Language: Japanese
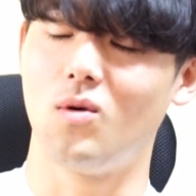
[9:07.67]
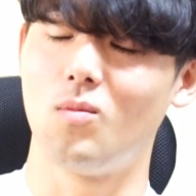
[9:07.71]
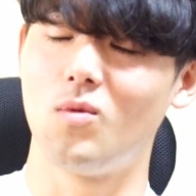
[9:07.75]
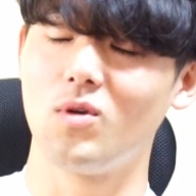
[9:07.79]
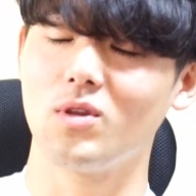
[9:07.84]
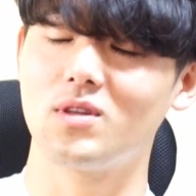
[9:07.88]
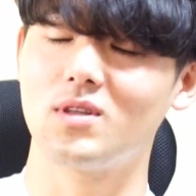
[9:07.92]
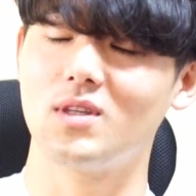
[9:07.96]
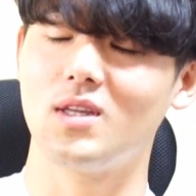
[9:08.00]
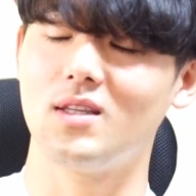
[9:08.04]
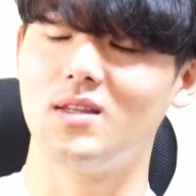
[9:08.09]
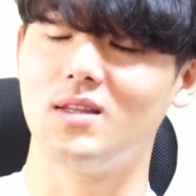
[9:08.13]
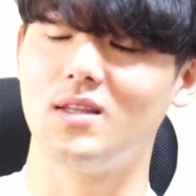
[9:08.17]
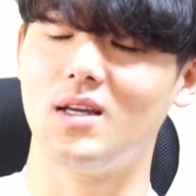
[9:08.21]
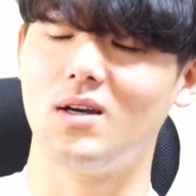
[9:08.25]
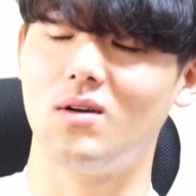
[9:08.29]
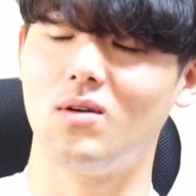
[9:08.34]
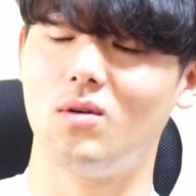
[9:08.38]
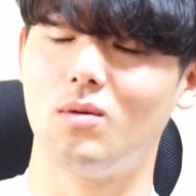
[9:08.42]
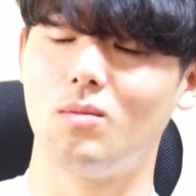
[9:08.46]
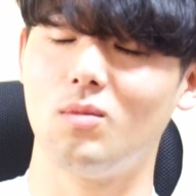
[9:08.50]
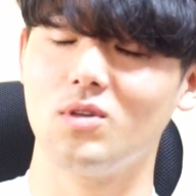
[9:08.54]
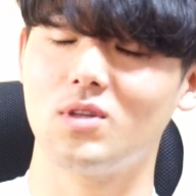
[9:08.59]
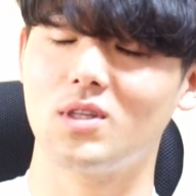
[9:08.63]
思って
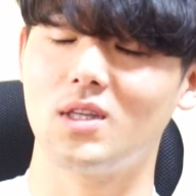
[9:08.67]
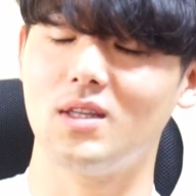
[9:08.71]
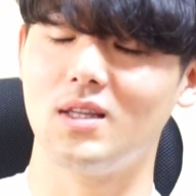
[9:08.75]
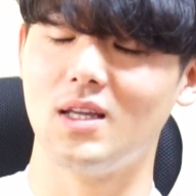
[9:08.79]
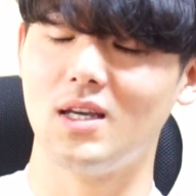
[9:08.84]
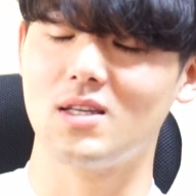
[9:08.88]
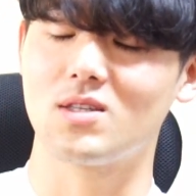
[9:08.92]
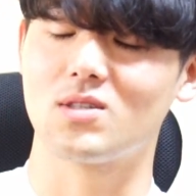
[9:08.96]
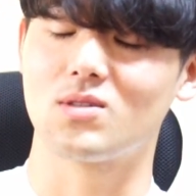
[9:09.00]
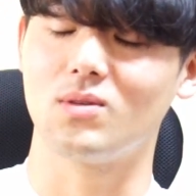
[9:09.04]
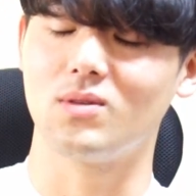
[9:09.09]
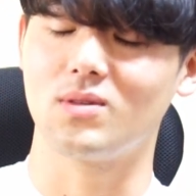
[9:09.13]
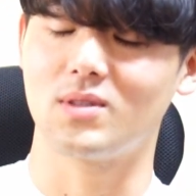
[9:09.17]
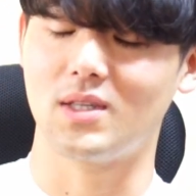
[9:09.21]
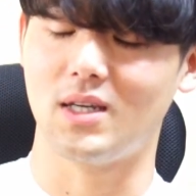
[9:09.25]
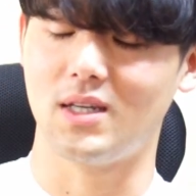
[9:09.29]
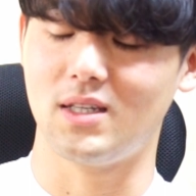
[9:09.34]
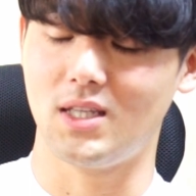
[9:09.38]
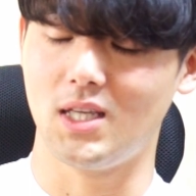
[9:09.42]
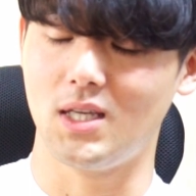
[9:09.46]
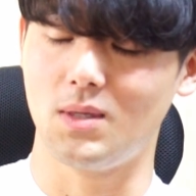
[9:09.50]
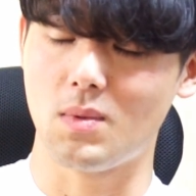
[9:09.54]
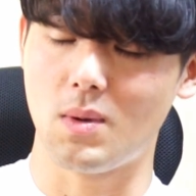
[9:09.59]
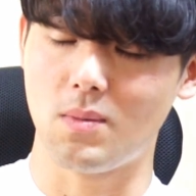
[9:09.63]
な思ってない状
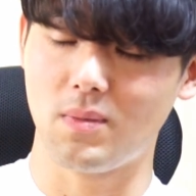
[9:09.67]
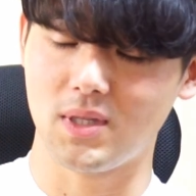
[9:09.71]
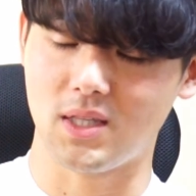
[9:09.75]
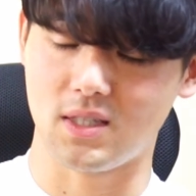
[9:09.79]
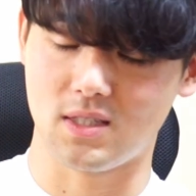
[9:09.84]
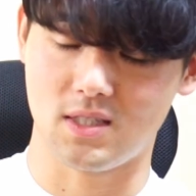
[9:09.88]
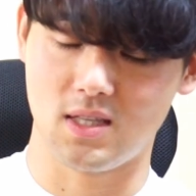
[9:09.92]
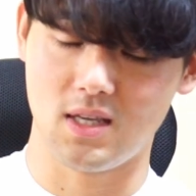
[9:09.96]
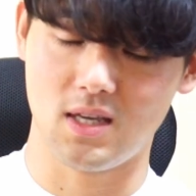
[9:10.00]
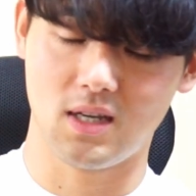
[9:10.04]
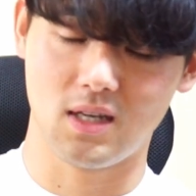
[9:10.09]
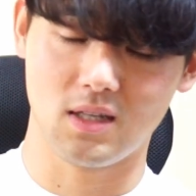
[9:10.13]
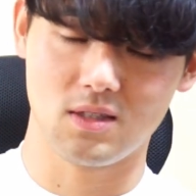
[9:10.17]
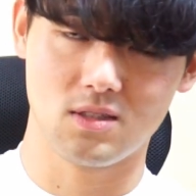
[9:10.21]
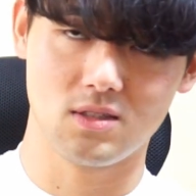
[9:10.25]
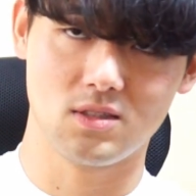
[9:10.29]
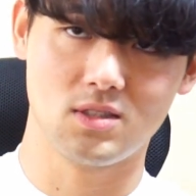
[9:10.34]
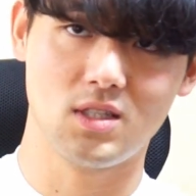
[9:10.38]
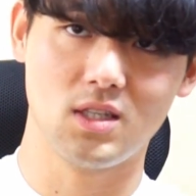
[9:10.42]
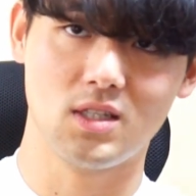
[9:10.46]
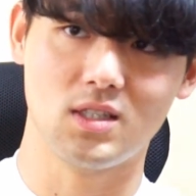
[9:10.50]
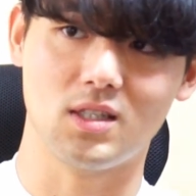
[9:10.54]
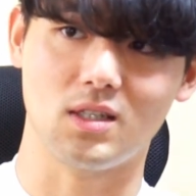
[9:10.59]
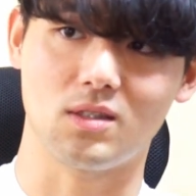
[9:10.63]
態で今まで生活
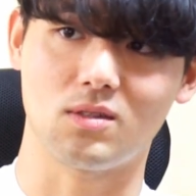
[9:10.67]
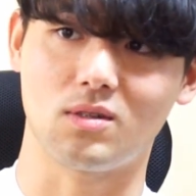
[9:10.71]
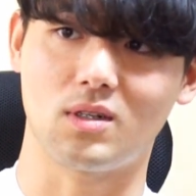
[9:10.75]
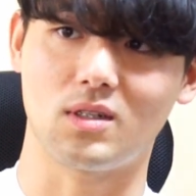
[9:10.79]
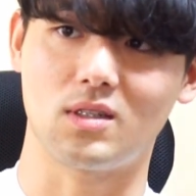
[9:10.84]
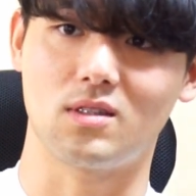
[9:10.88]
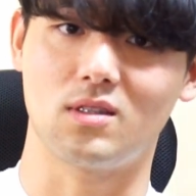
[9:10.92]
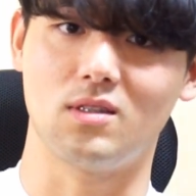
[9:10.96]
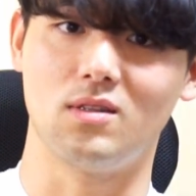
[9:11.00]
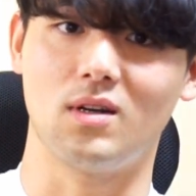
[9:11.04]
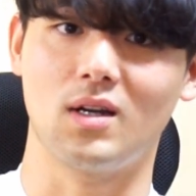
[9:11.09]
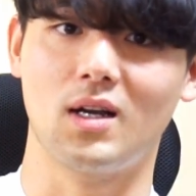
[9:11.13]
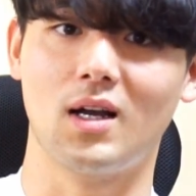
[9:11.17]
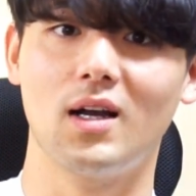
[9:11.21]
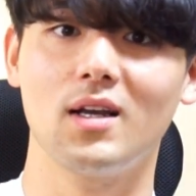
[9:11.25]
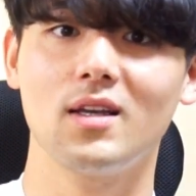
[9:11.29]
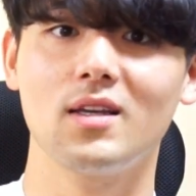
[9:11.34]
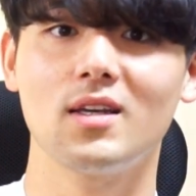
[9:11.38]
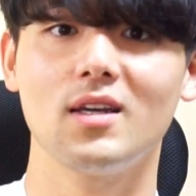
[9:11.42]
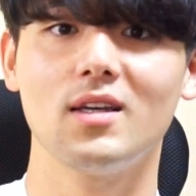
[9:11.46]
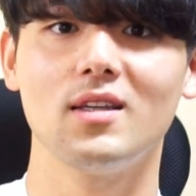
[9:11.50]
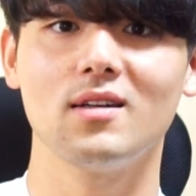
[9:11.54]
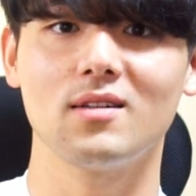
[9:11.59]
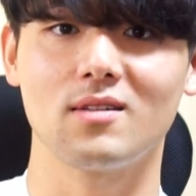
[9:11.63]
してきたとかっていうのは
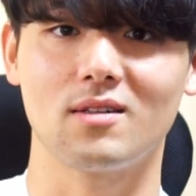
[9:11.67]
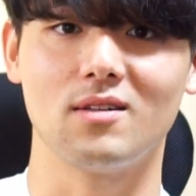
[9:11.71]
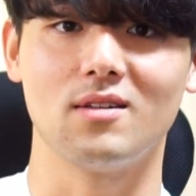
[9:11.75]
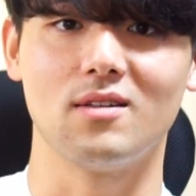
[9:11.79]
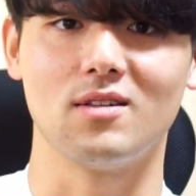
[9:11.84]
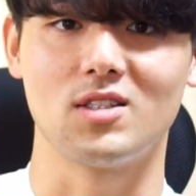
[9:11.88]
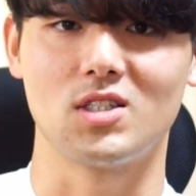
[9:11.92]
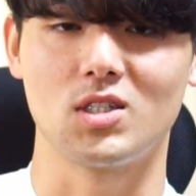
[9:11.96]
関係なく